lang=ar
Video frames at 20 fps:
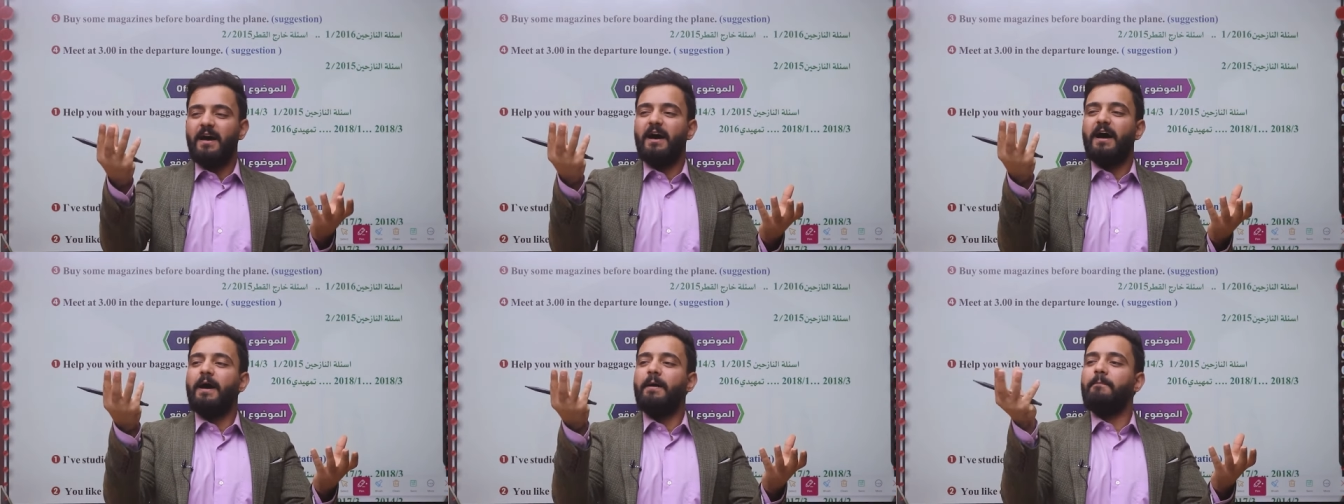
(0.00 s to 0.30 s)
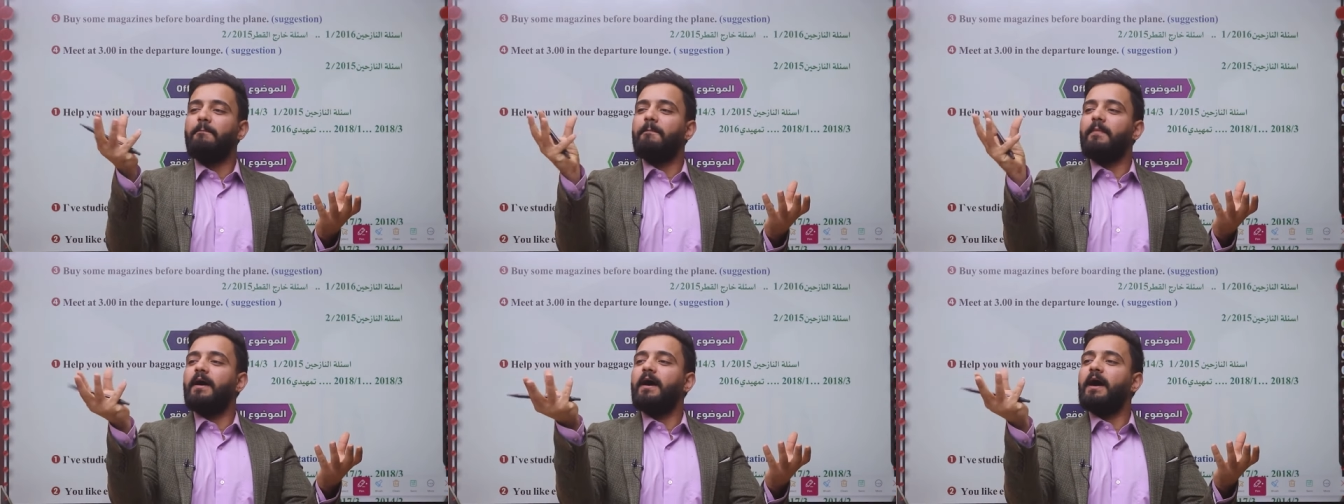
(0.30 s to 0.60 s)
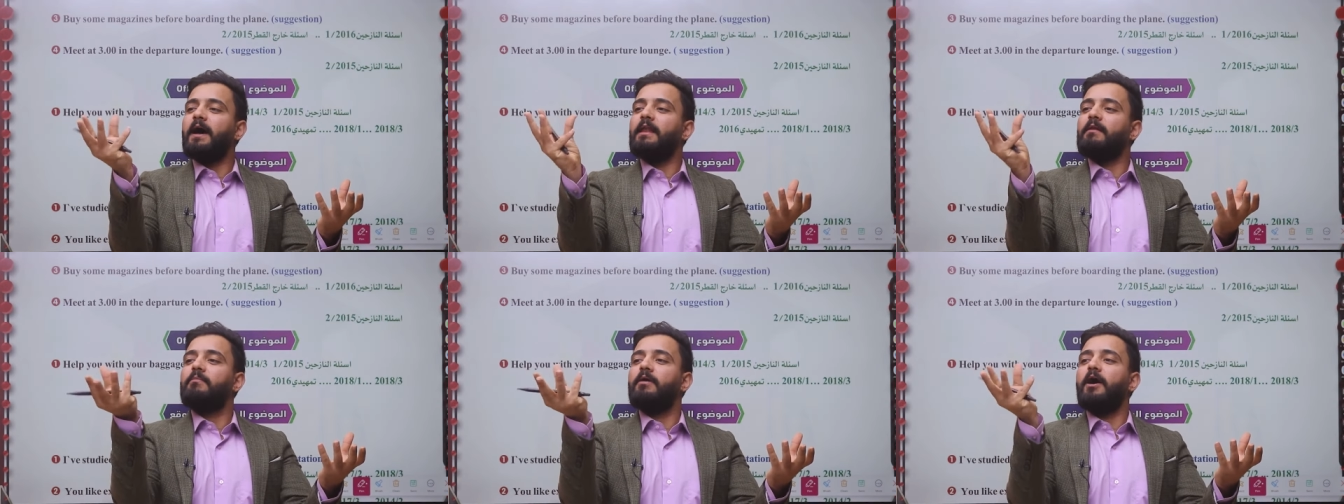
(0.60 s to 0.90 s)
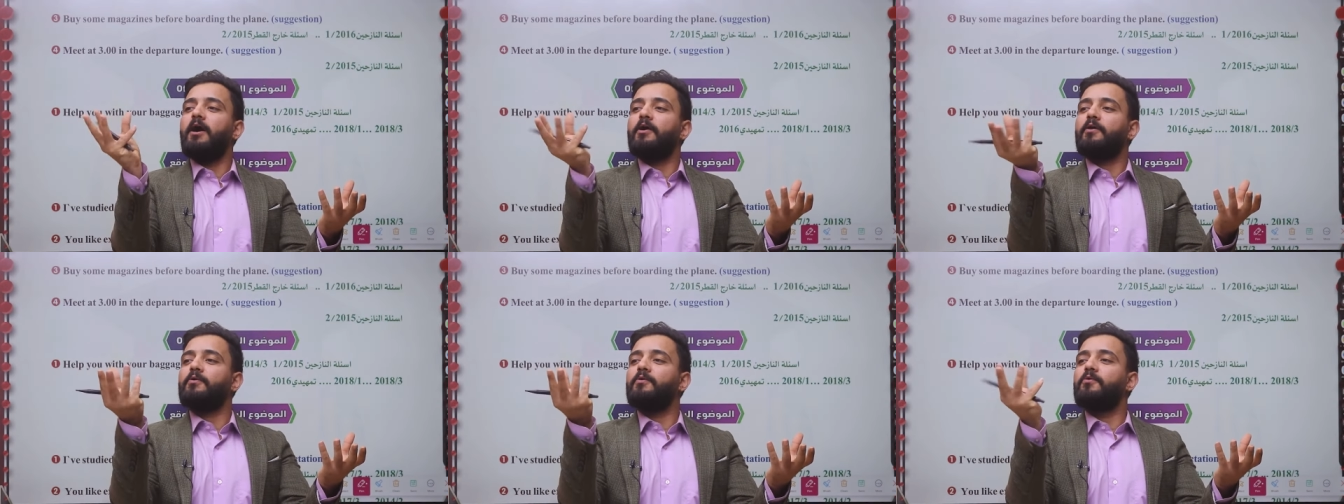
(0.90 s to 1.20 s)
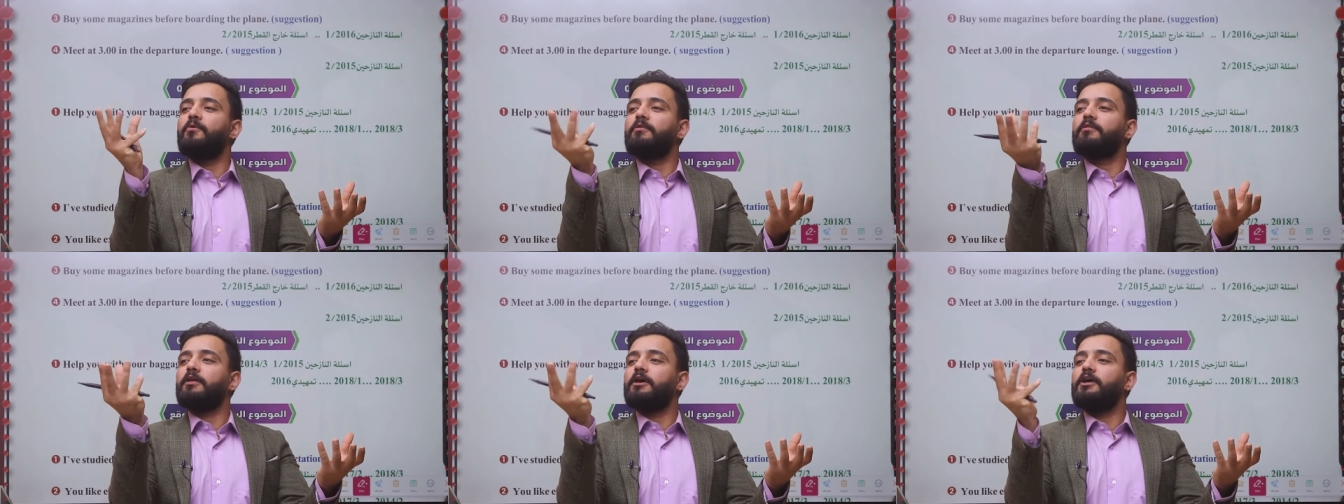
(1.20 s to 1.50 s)
أما
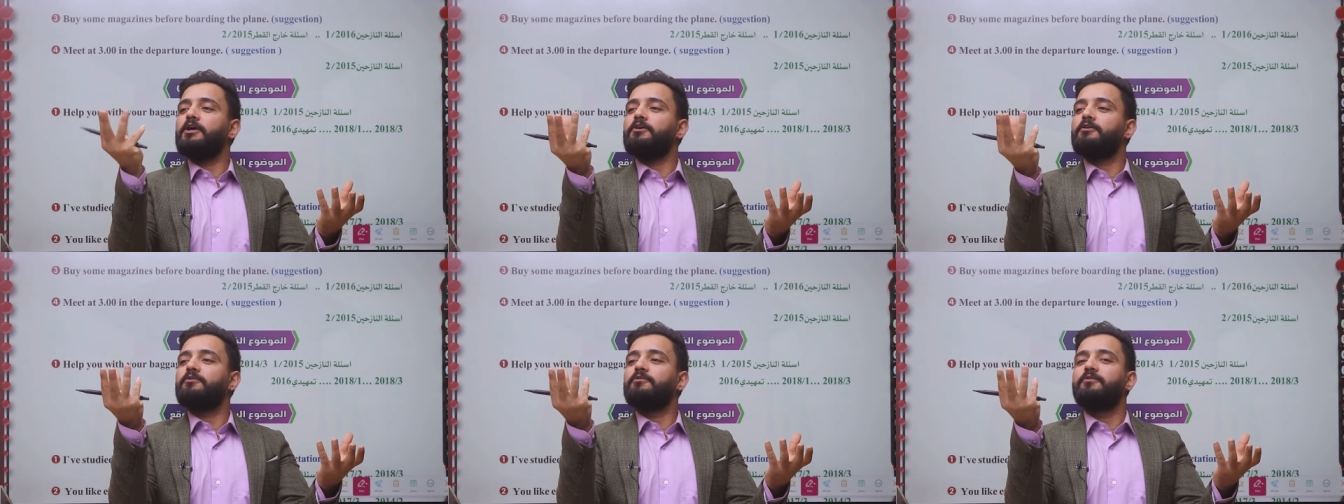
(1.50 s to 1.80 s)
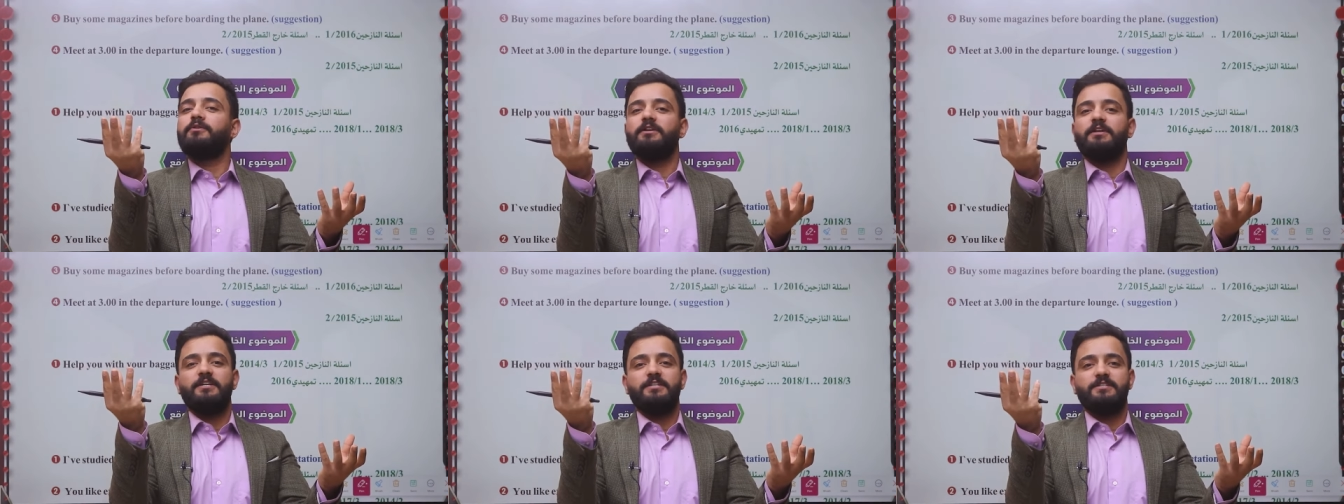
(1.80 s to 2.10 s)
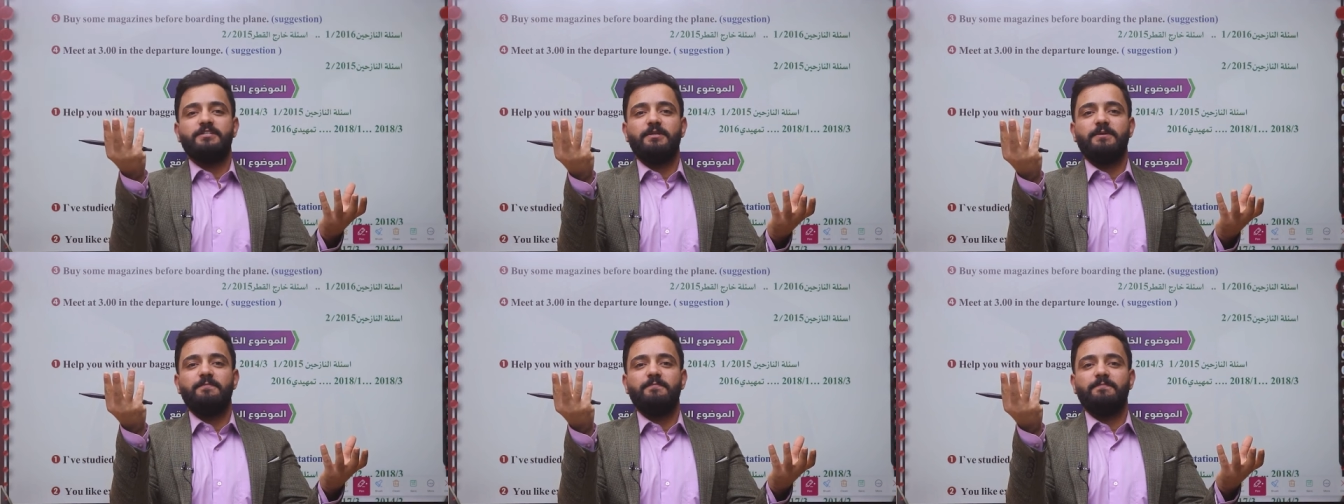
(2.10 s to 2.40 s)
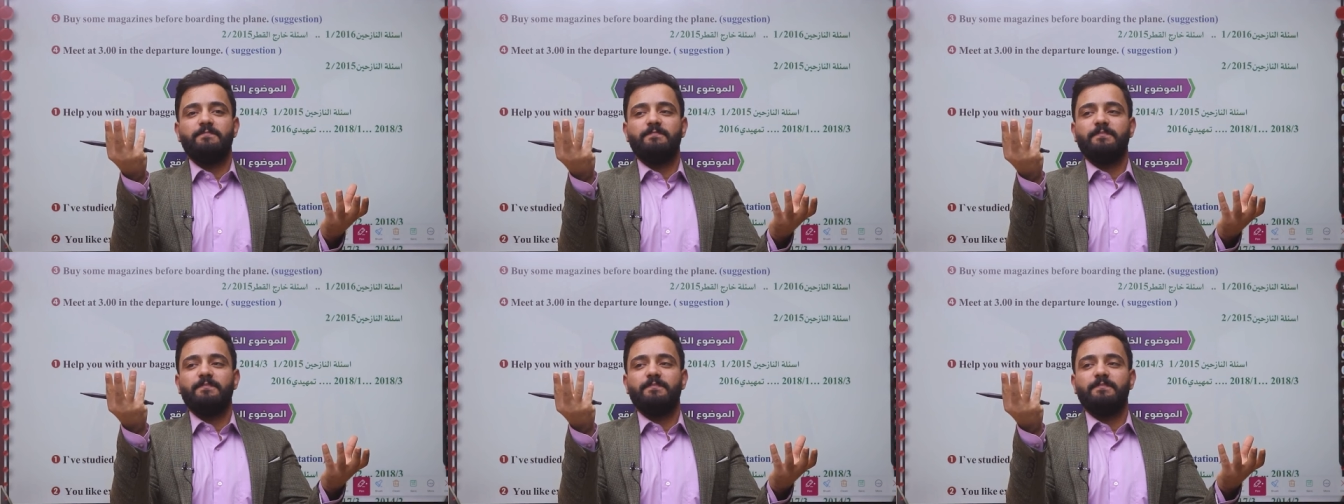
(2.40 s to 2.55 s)
المعروض يكون اسم